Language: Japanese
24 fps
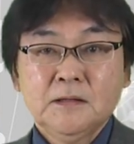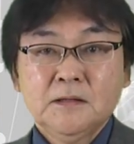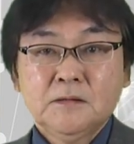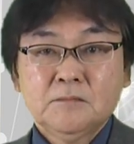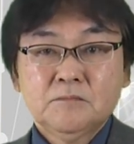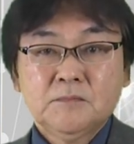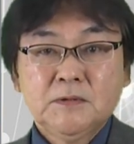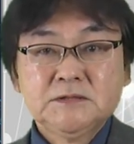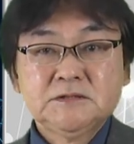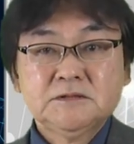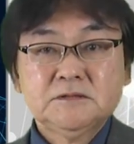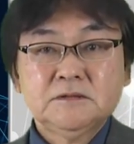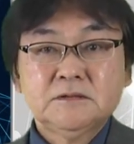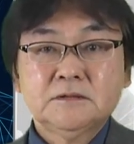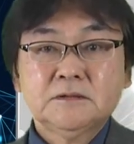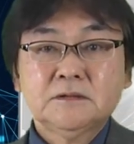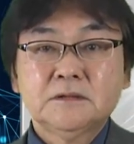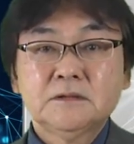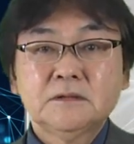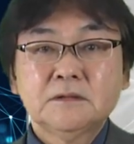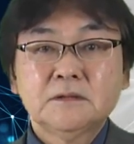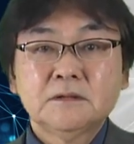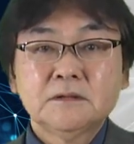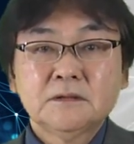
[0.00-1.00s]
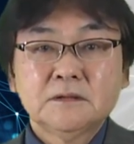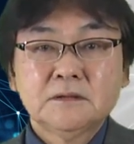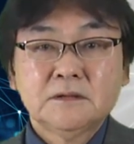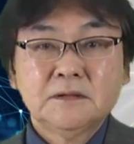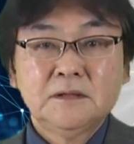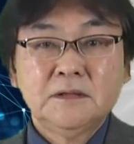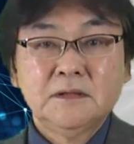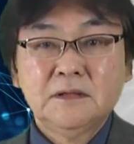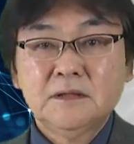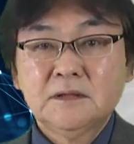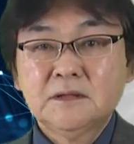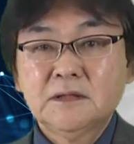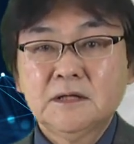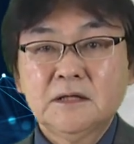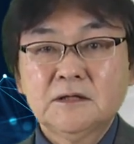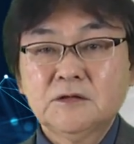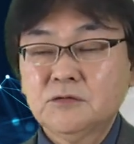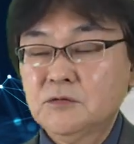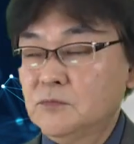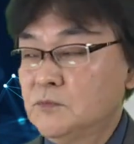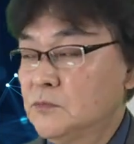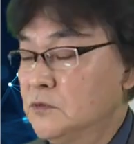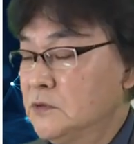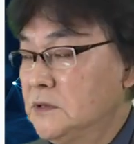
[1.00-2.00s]
まずデータ
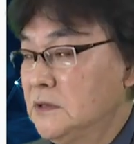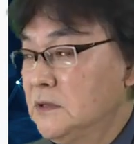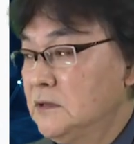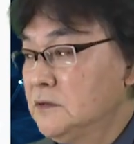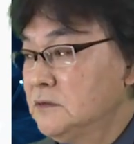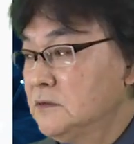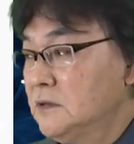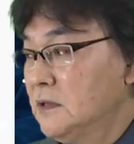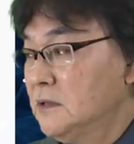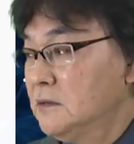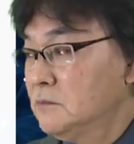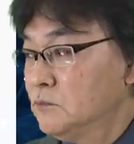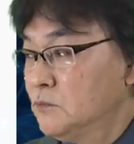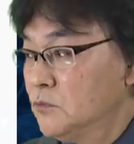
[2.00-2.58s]
とモデルは